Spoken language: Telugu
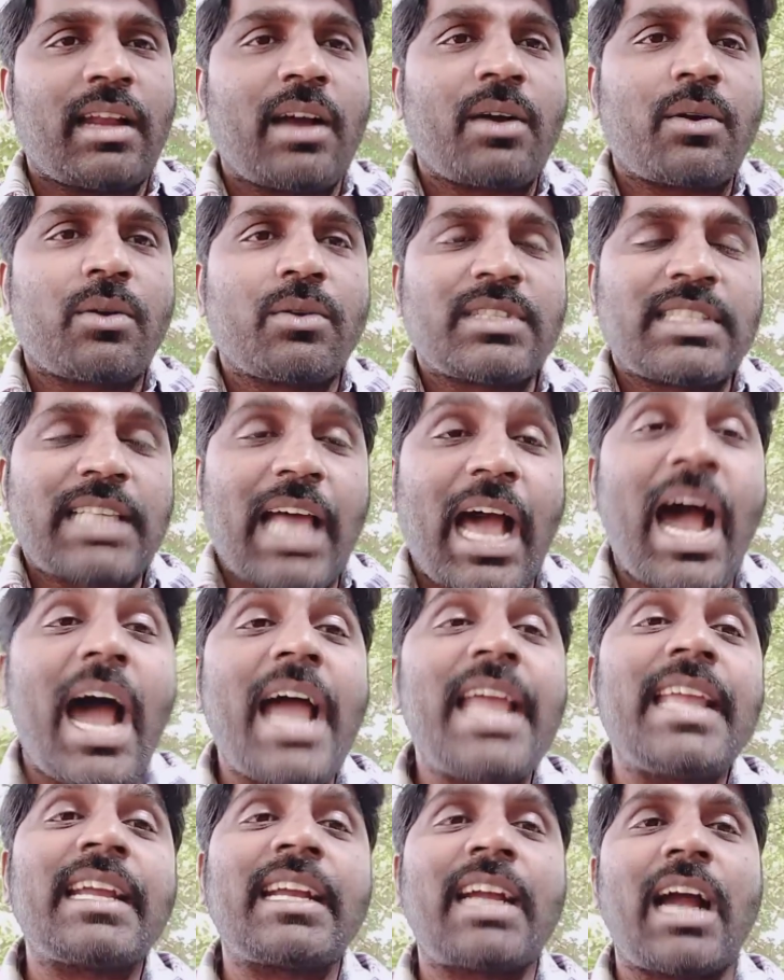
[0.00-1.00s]
నాకు
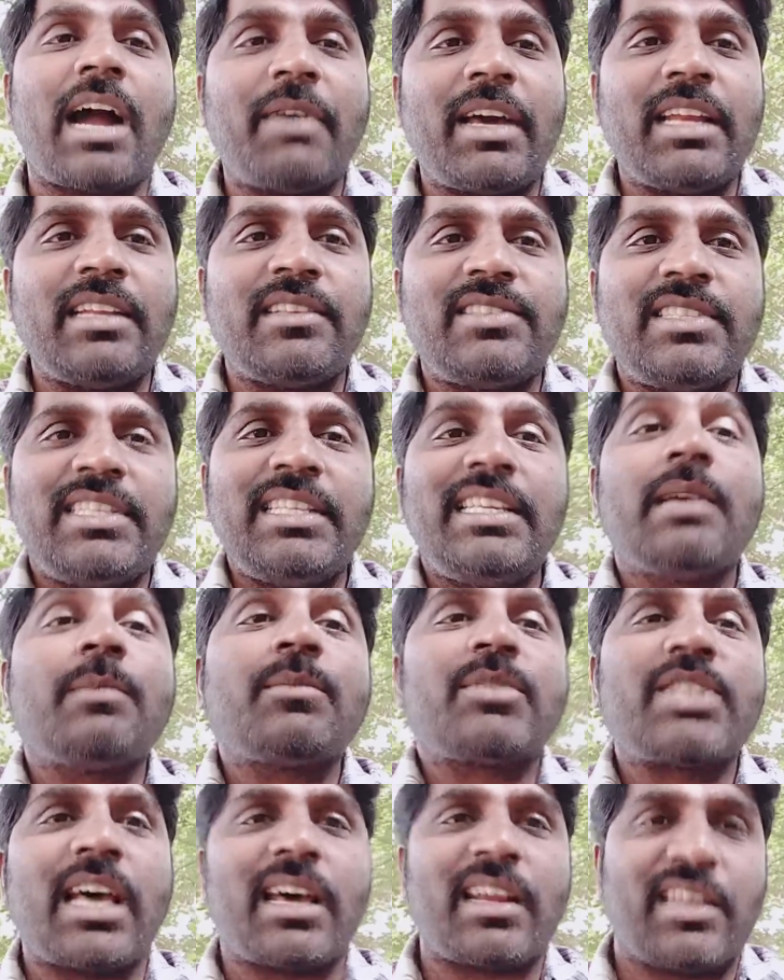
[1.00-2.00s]
సహాయం కావాలి
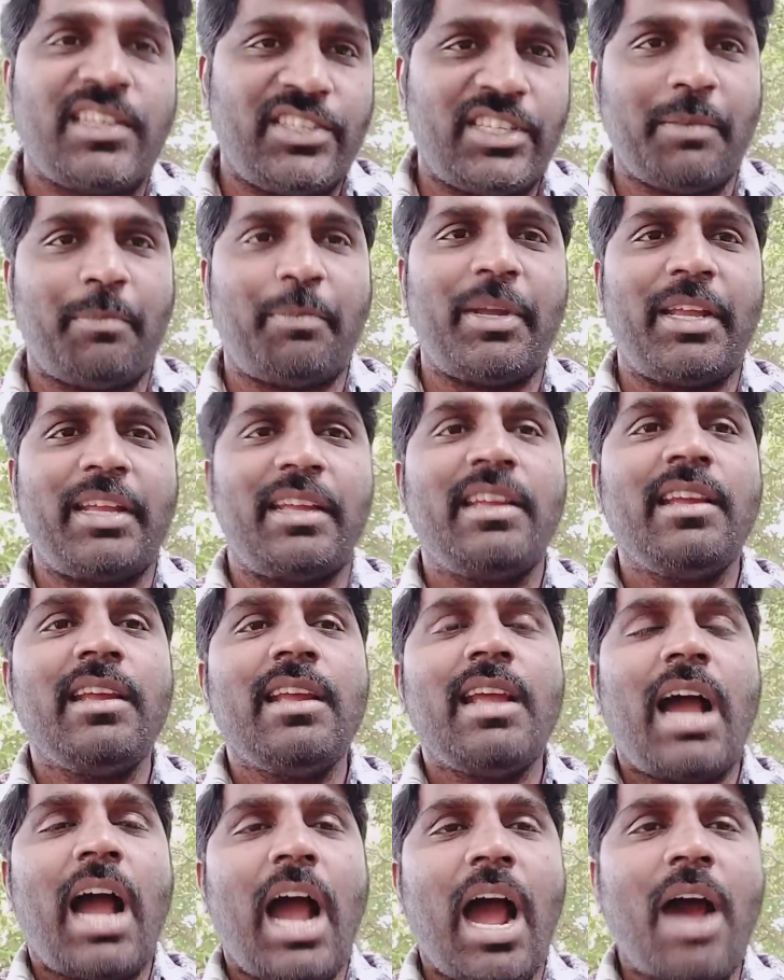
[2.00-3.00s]
సీఎం సార్ అని చెప్పి
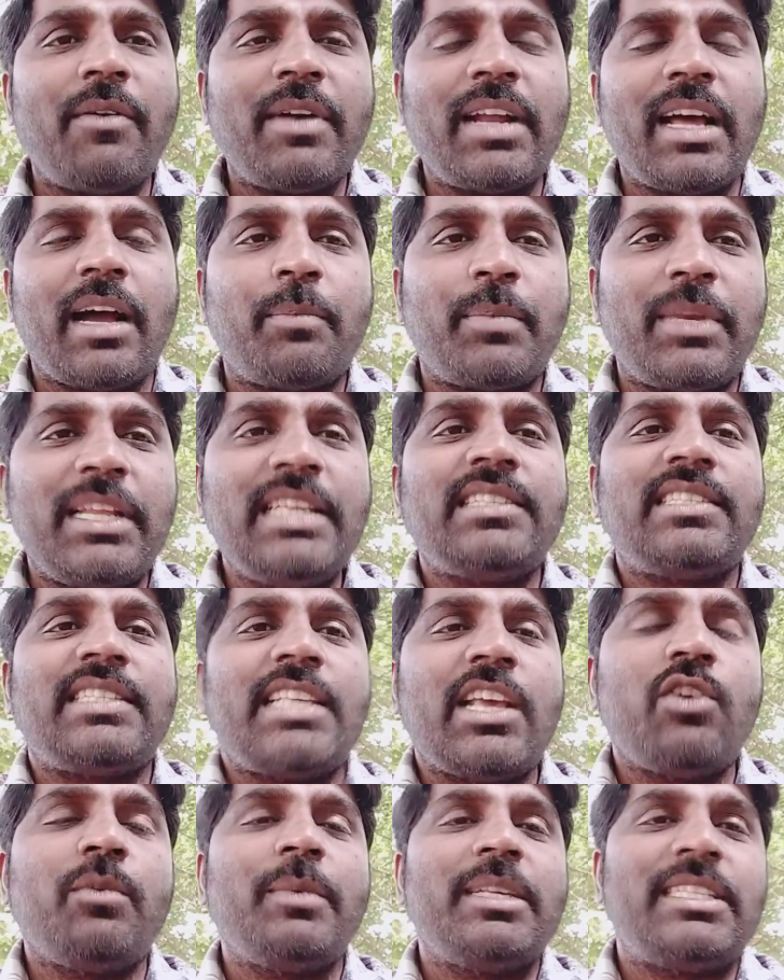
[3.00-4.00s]
ఆవిడ ప్లీజ్
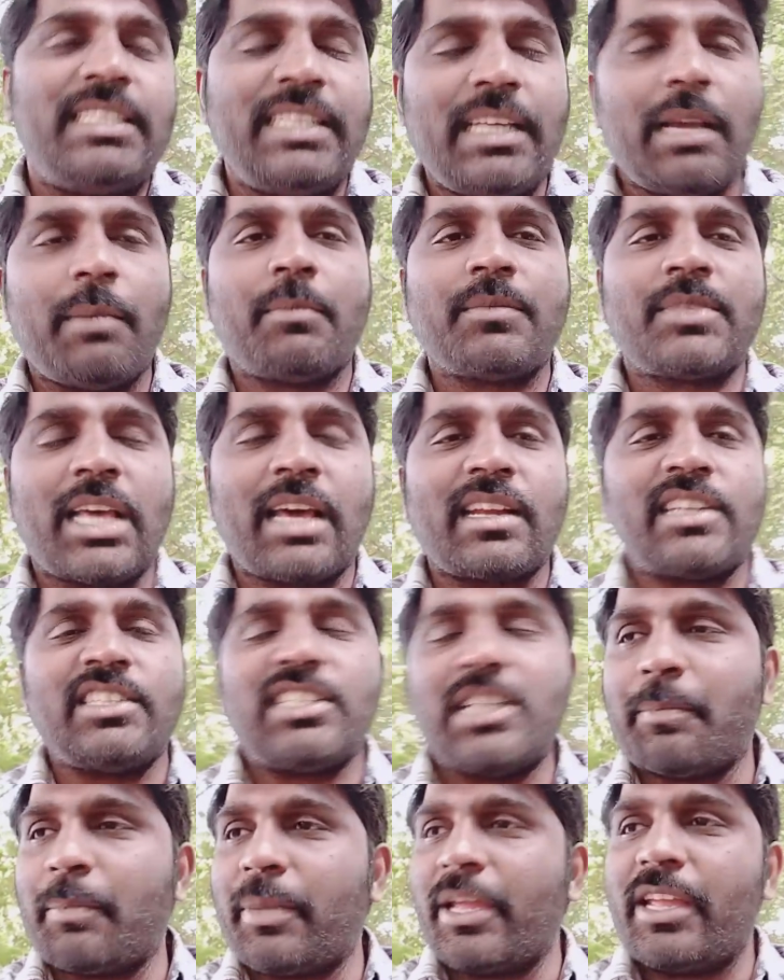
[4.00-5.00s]
సేవ్ మీ సీఎం సార్
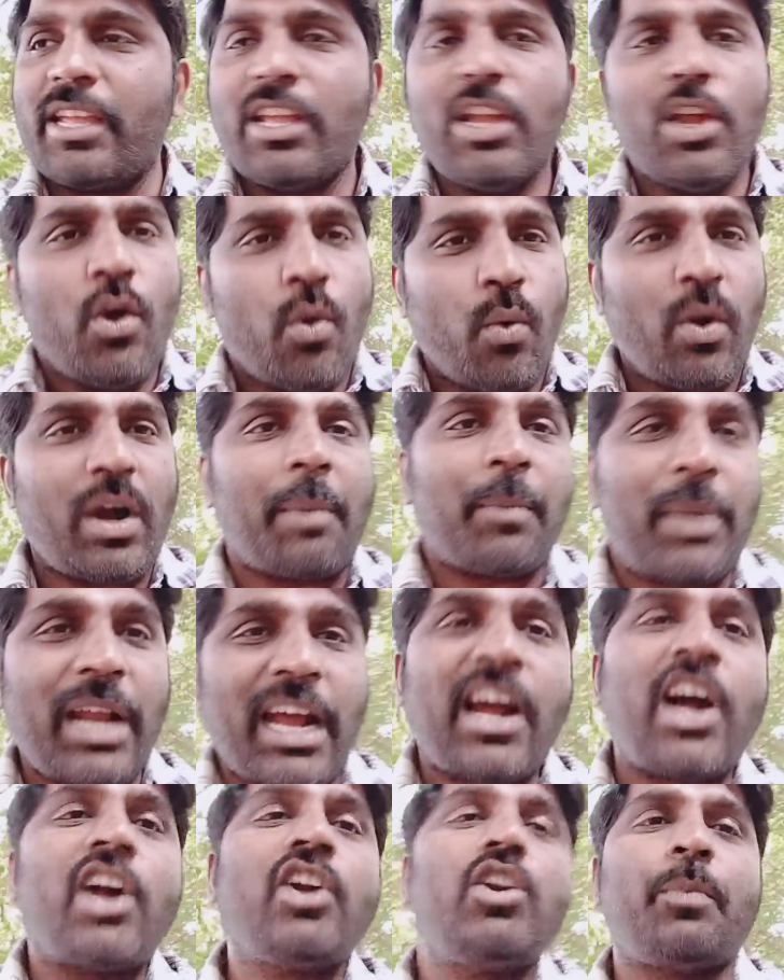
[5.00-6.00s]
అని చెప్పి ఒక
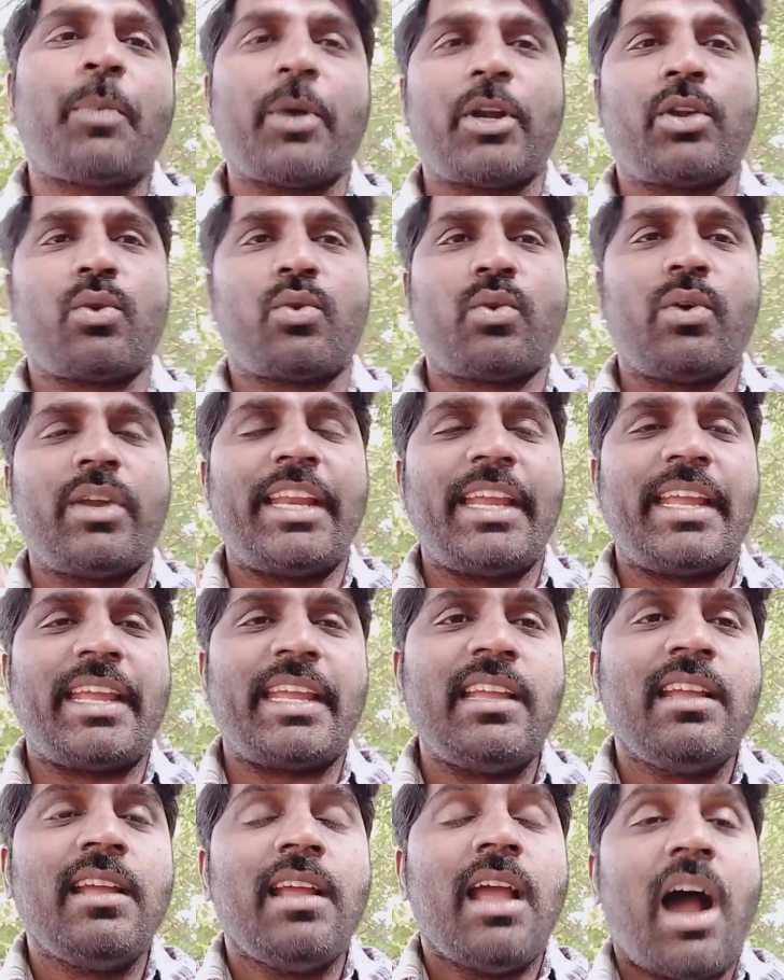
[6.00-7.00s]
ప్లకార్డు పట్టుకొని
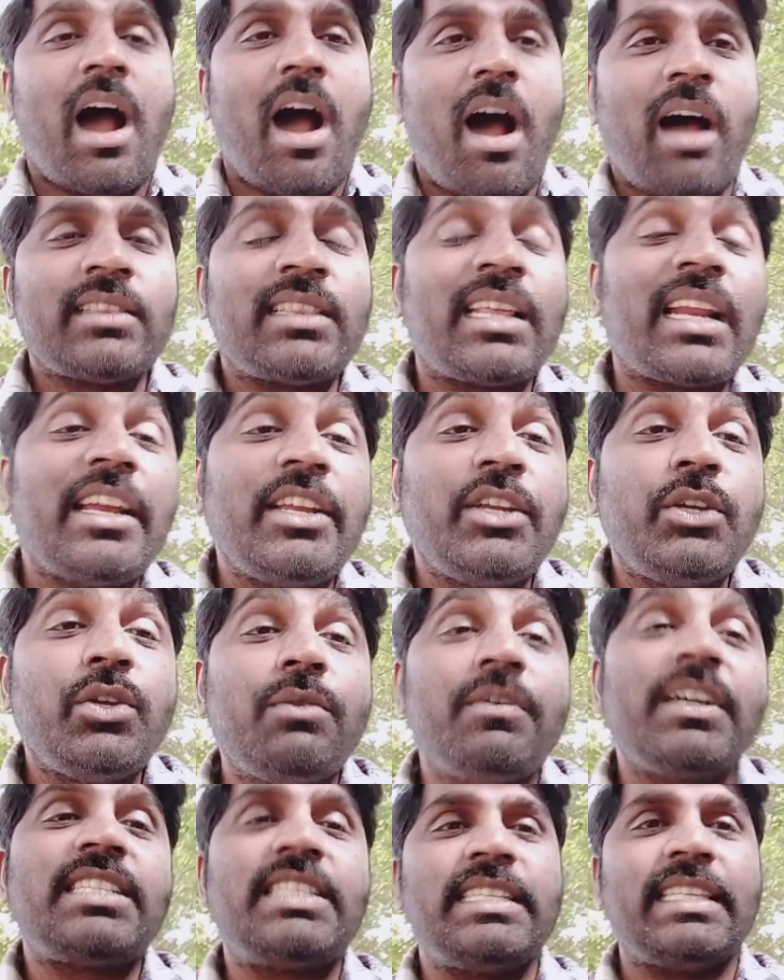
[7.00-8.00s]
ఆంధ్ర
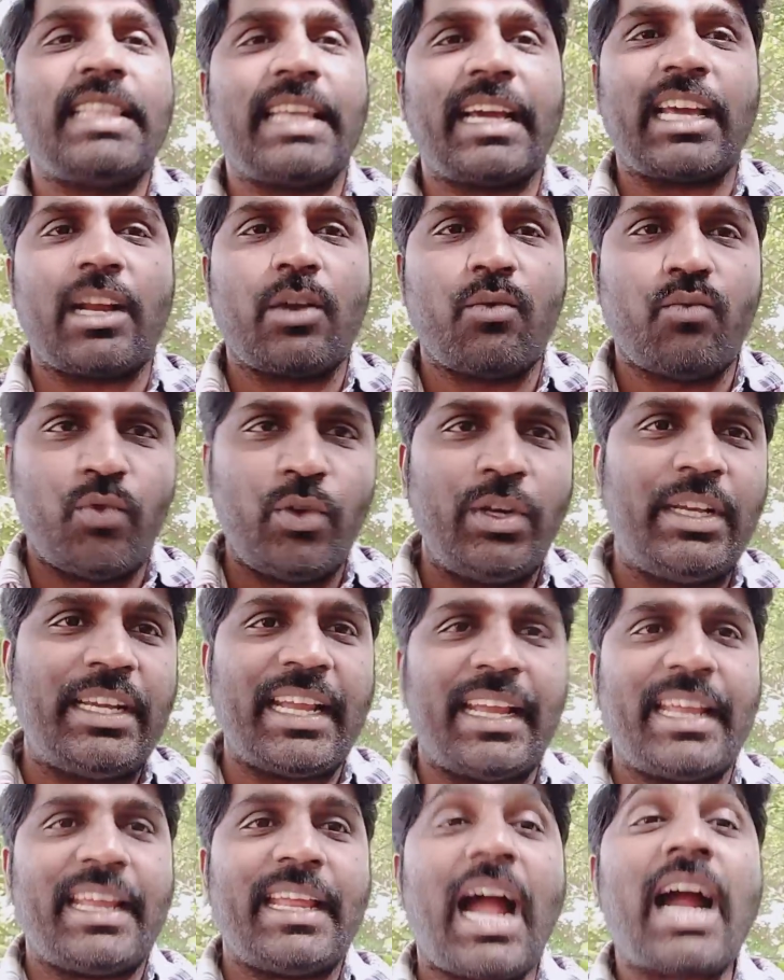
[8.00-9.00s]
యూనివర్సిటీ దగ్గర
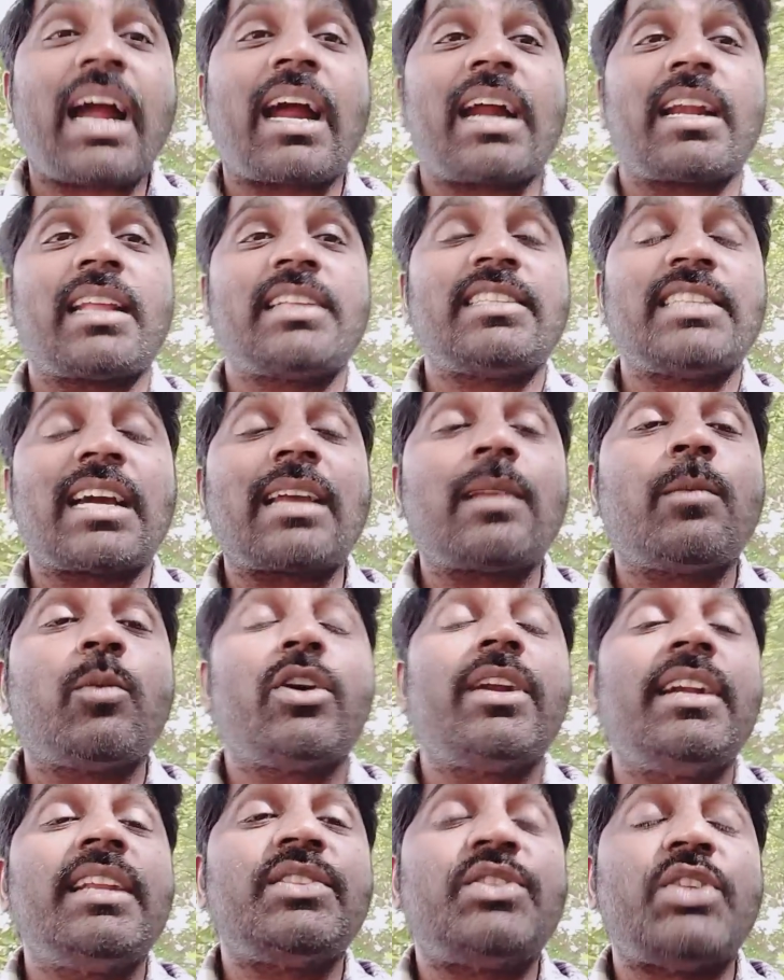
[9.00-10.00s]
ఉంటే అక్కడ
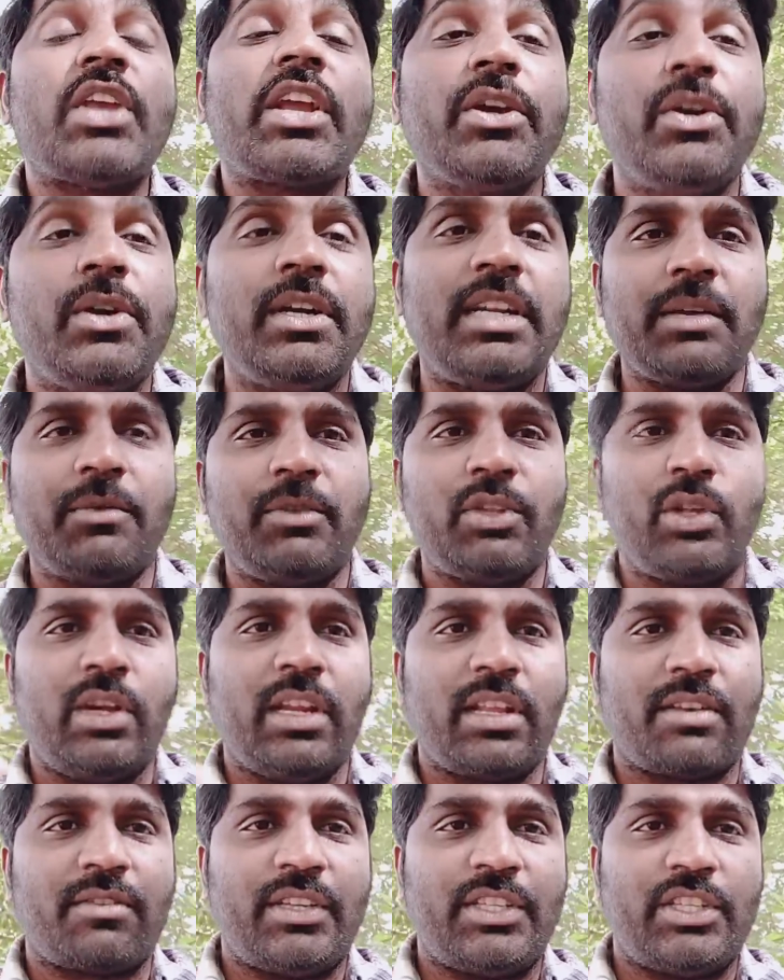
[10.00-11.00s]
జగన్మోహన్ రెడ్డి సెక్యూరిటీ
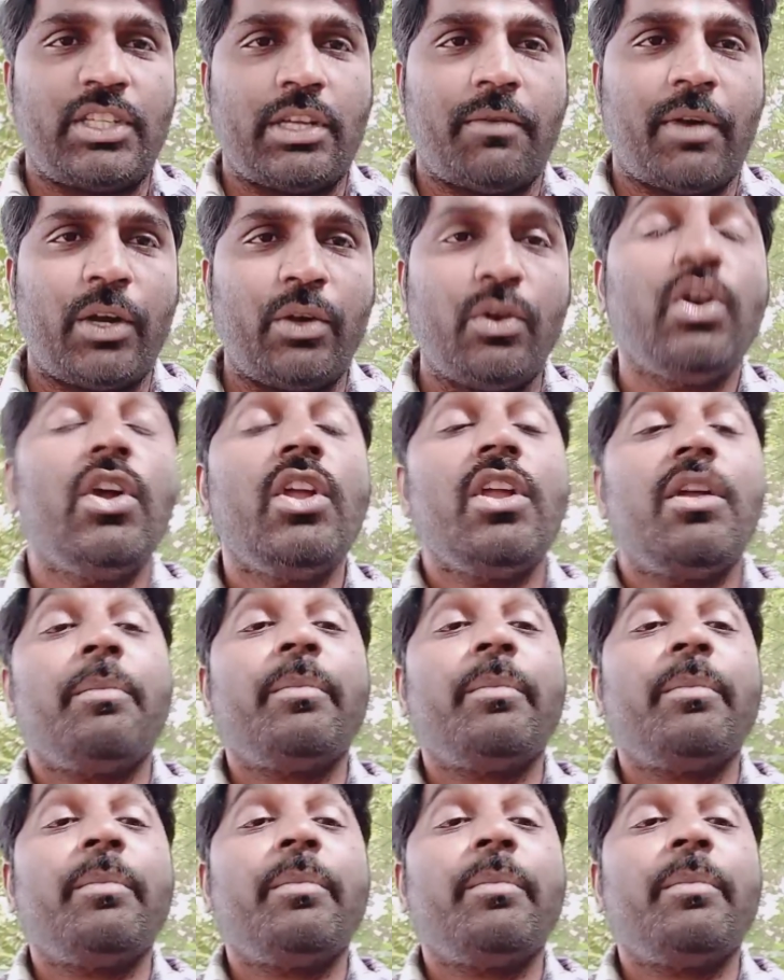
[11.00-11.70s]
విధులు నిర్వహించేవాళ్ళు